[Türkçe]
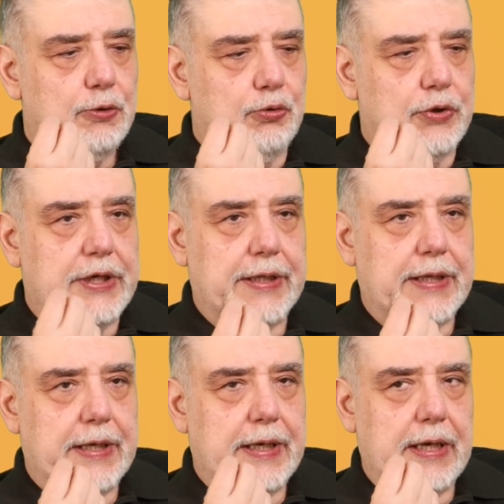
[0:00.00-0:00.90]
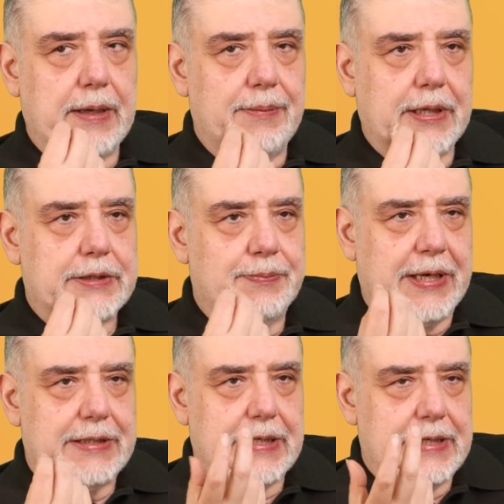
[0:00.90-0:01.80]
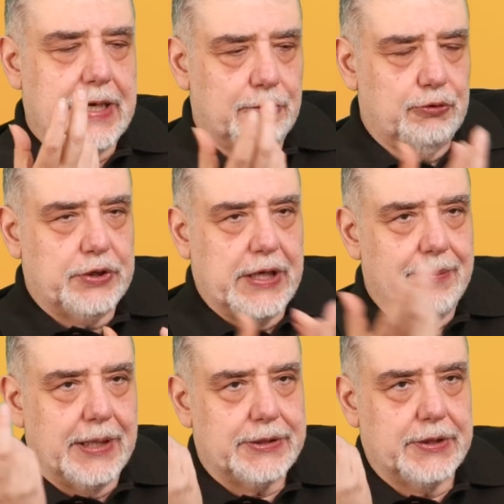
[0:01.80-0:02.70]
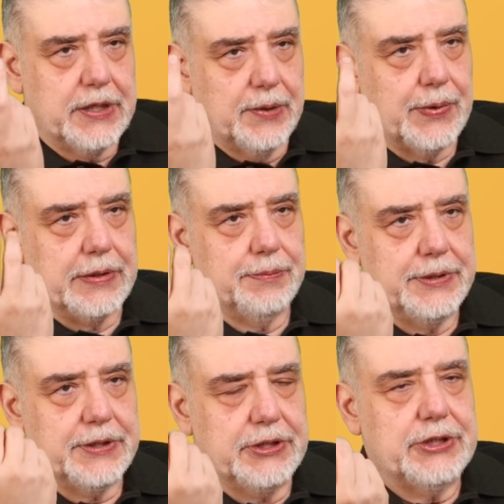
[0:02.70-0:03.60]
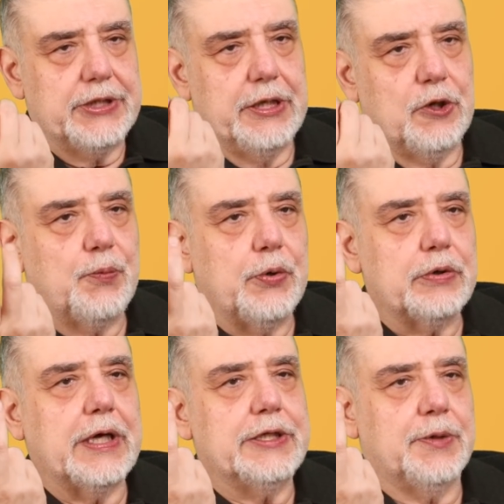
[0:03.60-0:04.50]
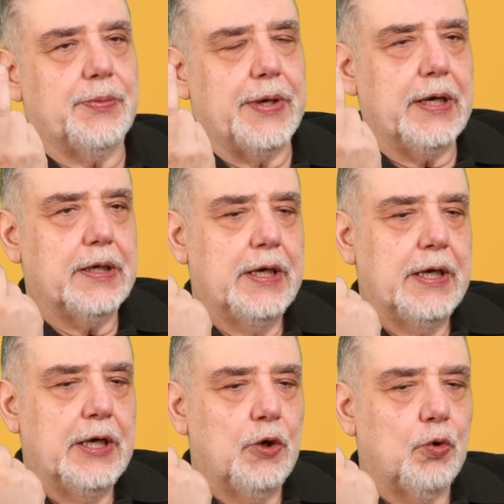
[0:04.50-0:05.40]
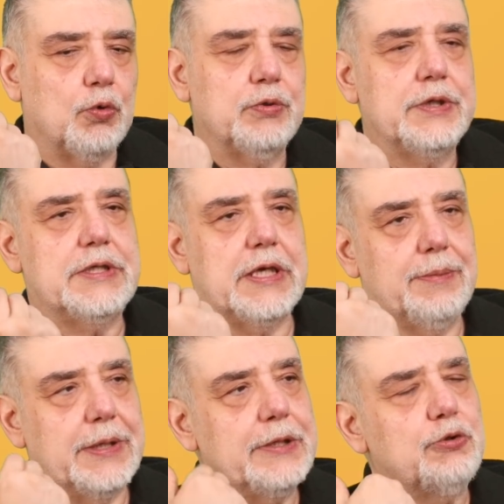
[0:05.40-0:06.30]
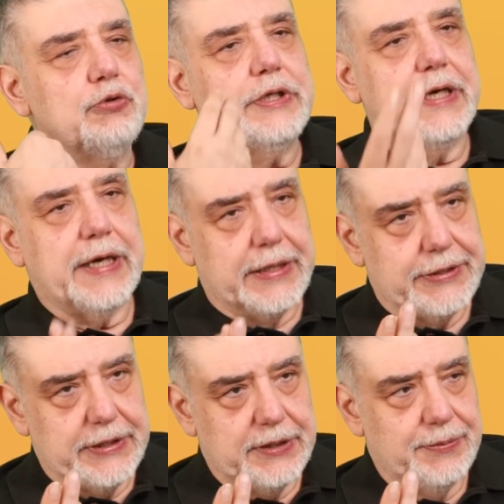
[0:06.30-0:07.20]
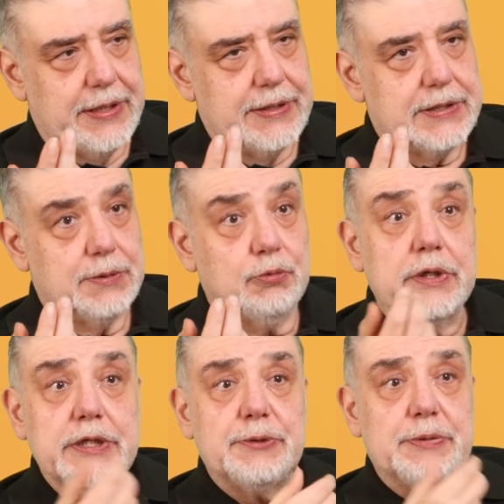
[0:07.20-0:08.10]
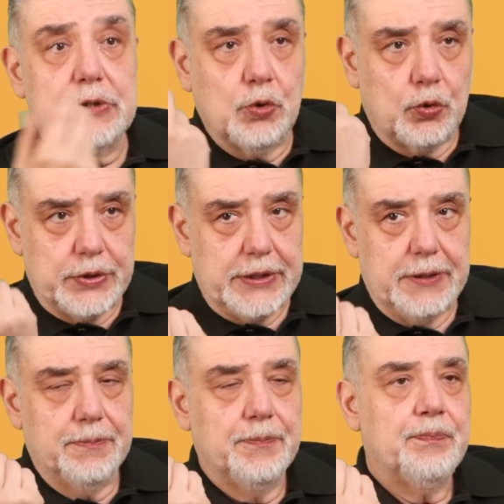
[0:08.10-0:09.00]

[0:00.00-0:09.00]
Türkiye'de emlak bireysel yani küçük emlakçılık yapan bir kişiyle röportaj yaparak onun izlenimlerini Türkiye gerçeği gibi yansıttı. Bunların hiçbiri doğru değil.